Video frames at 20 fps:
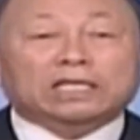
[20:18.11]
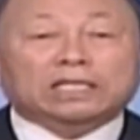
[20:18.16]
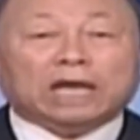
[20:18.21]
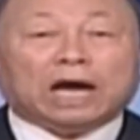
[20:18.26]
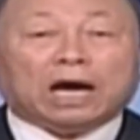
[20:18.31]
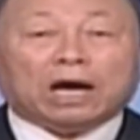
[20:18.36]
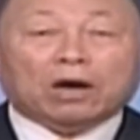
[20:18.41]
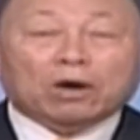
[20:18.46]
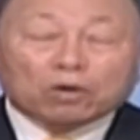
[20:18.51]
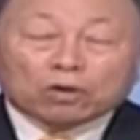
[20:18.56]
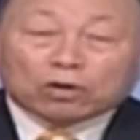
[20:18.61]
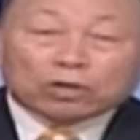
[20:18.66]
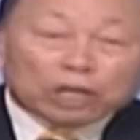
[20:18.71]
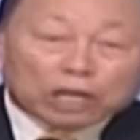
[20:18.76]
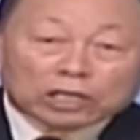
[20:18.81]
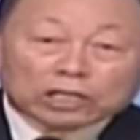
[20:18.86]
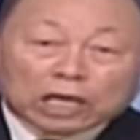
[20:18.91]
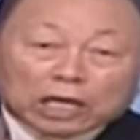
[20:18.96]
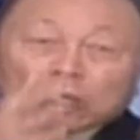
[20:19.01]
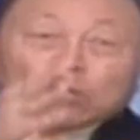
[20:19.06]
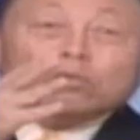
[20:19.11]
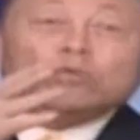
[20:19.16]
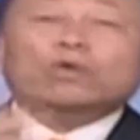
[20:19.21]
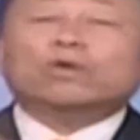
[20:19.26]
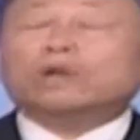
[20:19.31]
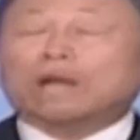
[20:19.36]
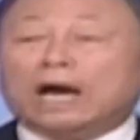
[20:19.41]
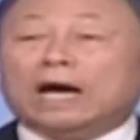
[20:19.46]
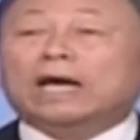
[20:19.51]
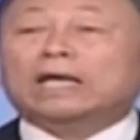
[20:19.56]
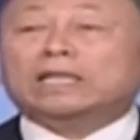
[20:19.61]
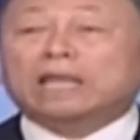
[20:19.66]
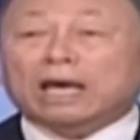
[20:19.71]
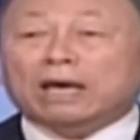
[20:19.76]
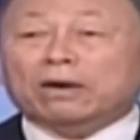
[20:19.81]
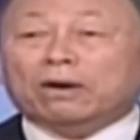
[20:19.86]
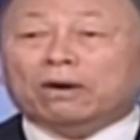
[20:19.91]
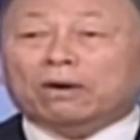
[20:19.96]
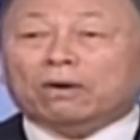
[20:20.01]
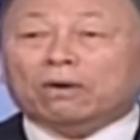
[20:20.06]
主人给你一千
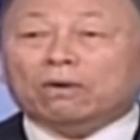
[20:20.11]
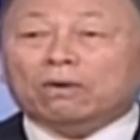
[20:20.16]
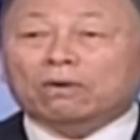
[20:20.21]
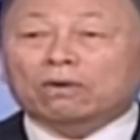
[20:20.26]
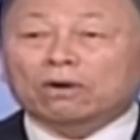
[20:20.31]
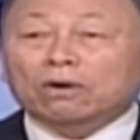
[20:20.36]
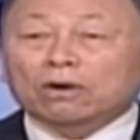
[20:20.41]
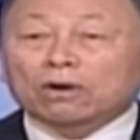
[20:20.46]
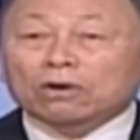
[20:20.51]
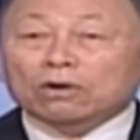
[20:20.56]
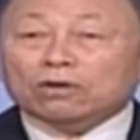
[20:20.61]
银子，